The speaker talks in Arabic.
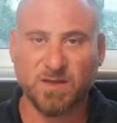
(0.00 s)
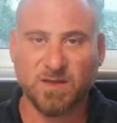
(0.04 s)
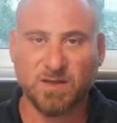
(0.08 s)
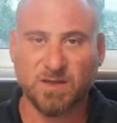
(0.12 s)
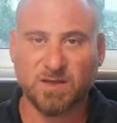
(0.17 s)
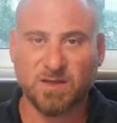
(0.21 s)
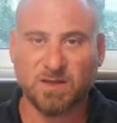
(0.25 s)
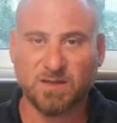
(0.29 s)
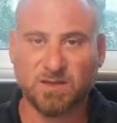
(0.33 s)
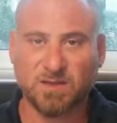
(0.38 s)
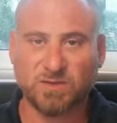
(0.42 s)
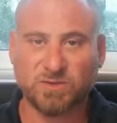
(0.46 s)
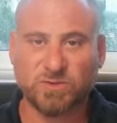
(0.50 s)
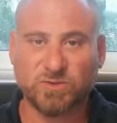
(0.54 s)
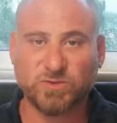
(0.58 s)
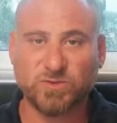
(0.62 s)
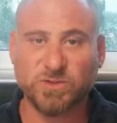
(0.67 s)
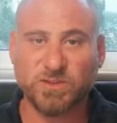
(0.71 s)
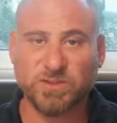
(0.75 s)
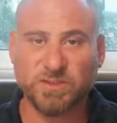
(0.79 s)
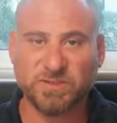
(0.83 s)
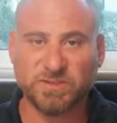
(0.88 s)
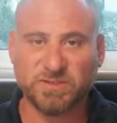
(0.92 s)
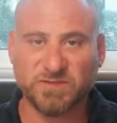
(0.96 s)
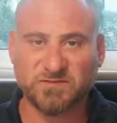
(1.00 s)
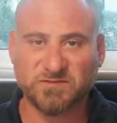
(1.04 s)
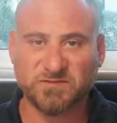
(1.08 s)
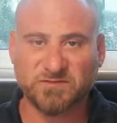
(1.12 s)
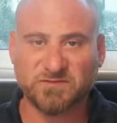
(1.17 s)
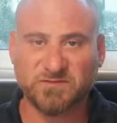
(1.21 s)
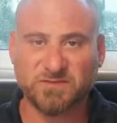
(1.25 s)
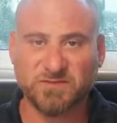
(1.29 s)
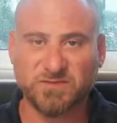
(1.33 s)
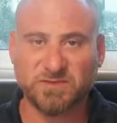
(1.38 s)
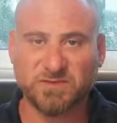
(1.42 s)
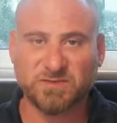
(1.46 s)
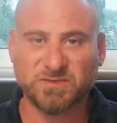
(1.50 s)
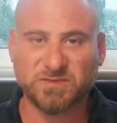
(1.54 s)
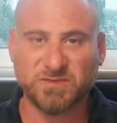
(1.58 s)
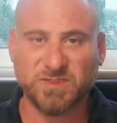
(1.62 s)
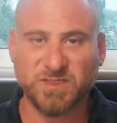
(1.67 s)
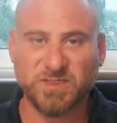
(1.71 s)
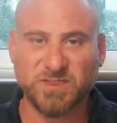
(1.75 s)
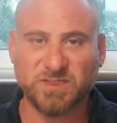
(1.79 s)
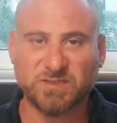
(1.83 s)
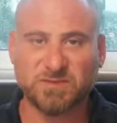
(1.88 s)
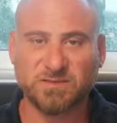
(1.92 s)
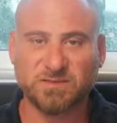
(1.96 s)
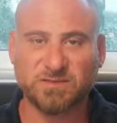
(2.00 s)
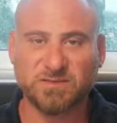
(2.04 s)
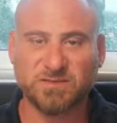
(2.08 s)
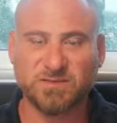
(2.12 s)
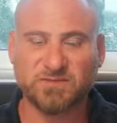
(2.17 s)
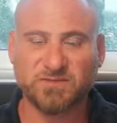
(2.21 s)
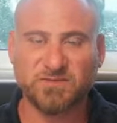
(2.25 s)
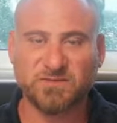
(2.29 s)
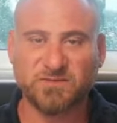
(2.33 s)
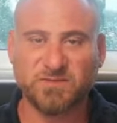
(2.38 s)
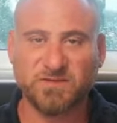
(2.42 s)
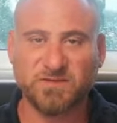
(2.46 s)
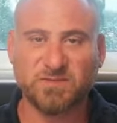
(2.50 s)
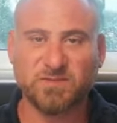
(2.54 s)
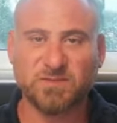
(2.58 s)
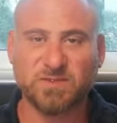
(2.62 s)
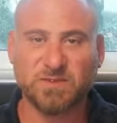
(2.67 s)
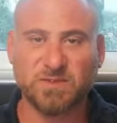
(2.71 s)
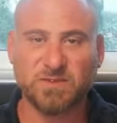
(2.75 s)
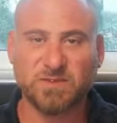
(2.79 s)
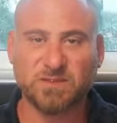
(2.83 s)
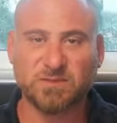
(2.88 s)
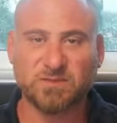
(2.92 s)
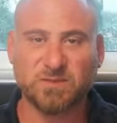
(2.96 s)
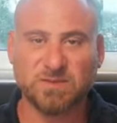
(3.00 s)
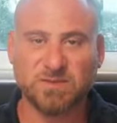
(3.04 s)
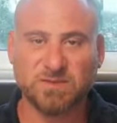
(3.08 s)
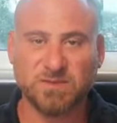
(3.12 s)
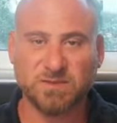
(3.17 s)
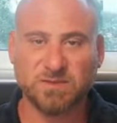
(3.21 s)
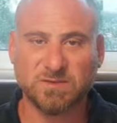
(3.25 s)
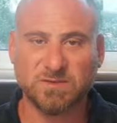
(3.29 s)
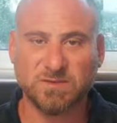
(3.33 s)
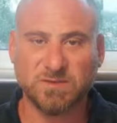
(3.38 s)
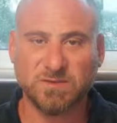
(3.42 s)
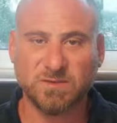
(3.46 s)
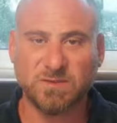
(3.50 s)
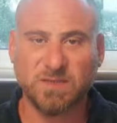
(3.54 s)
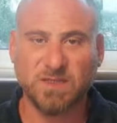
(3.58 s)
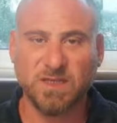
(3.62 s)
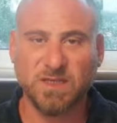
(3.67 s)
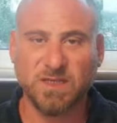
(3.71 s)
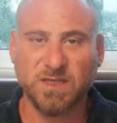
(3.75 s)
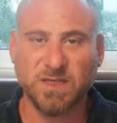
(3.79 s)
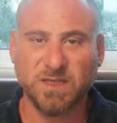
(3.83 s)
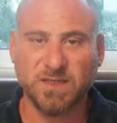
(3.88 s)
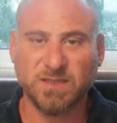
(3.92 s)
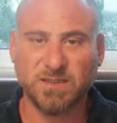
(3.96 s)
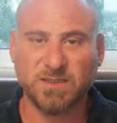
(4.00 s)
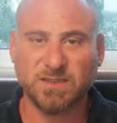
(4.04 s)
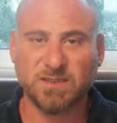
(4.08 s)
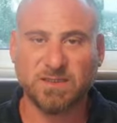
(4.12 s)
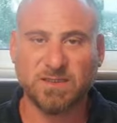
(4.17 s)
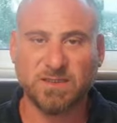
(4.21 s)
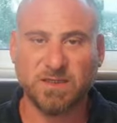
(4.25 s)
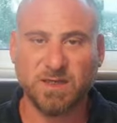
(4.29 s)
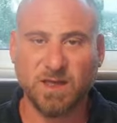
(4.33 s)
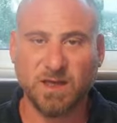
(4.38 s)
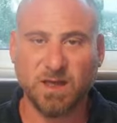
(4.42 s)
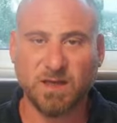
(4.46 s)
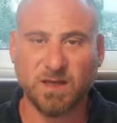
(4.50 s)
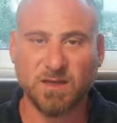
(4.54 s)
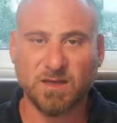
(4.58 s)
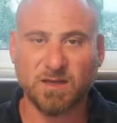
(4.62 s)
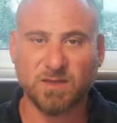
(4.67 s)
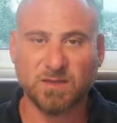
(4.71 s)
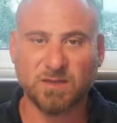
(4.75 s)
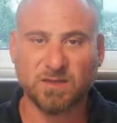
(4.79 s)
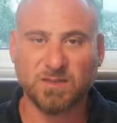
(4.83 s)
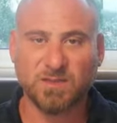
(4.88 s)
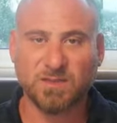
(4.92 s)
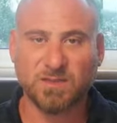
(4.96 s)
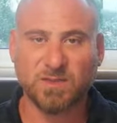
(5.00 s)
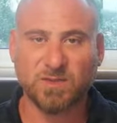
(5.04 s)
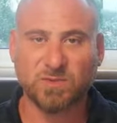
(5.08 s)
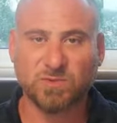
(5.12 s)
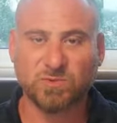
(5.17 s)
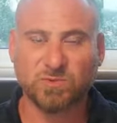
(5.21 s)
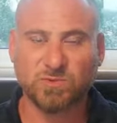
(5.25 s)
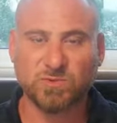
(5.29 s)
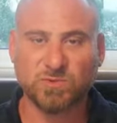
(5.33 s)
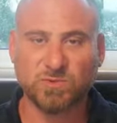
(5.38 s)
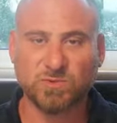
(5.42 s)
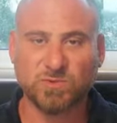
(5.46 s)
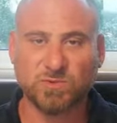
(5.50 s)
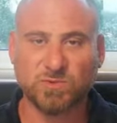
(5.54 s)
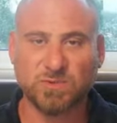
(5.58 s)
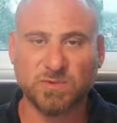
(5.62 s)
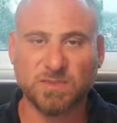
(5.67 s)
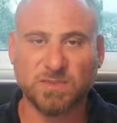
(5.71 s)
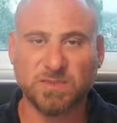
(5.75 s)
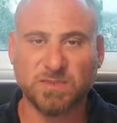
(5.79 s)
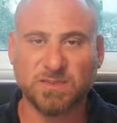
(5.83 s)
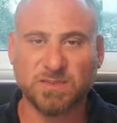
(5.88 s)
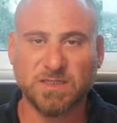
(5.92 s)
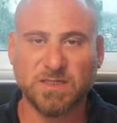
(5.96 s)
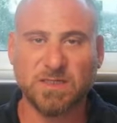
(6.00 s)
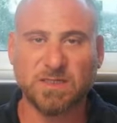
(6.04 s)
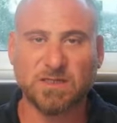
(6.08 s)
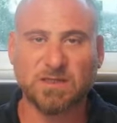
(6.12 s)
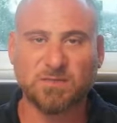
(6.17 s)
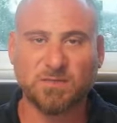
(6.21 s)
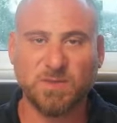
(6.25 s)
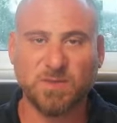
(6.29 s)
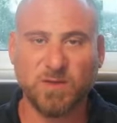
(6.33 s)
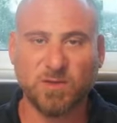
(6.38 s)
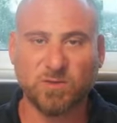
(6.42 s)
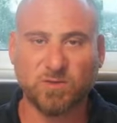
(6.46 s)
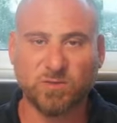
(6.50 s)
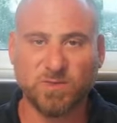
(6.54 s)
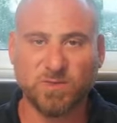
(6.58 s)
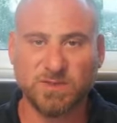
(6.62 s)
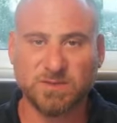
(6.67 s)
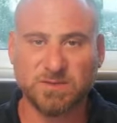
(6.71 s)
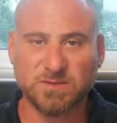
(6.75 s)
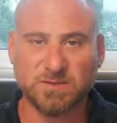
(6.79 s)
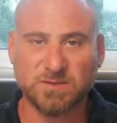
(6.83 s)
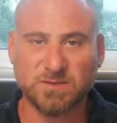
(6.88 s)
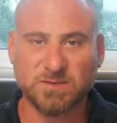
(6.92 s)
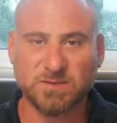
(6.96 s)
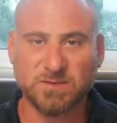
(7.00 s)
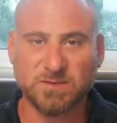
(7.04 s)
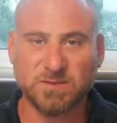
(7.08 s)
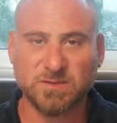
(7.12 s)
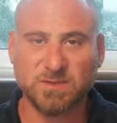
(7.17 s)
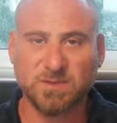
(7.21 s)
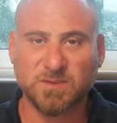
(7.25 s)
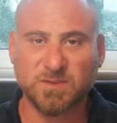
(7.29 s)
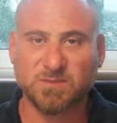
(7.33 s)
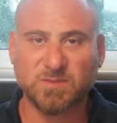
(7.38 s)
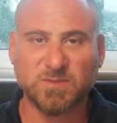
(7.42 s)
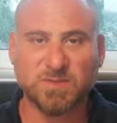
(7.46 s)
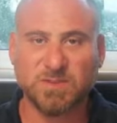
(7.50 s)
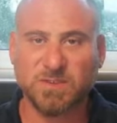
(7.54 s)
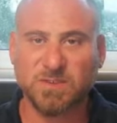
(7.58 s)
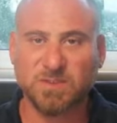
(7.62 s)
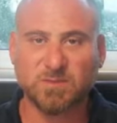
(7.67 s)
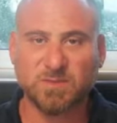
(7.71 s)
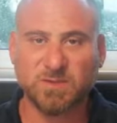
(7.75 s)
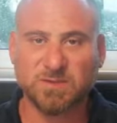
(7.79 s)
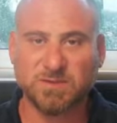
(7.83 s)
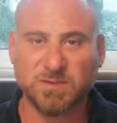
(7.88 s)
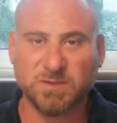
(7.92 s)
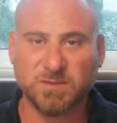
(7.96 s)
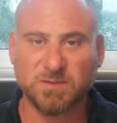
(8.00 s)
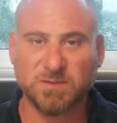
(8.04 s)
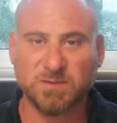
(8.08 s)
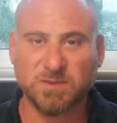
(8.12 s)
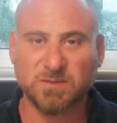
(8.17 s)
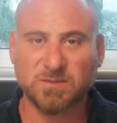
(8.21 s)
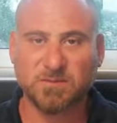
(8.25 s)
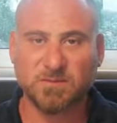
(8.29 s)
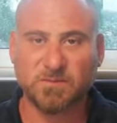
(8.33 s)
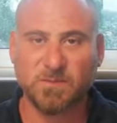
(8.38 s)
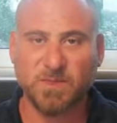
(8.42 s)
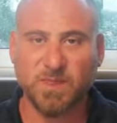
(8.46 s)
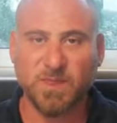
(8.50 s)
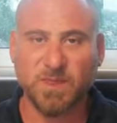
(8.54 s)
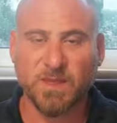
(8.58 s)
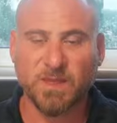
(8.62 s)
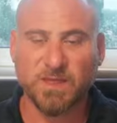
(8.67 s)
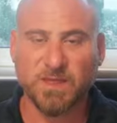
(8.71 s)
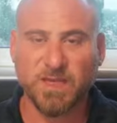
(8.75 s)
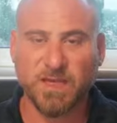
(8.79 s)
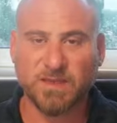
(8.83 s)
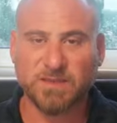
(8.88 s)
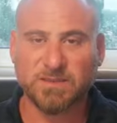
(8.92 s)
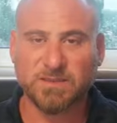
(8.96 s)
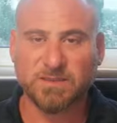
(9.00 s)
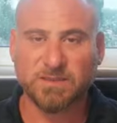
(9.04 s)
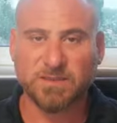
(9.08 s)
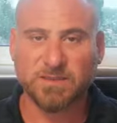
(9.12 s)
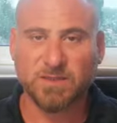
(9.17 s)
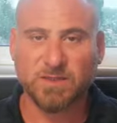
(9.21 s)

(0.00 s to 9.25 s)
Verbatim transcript: آه، شو هي الشفافية؟ شهي الشفافية بكل بساطة هي الحق إلى الوصول إلى المعلومات بكل بساطة يعني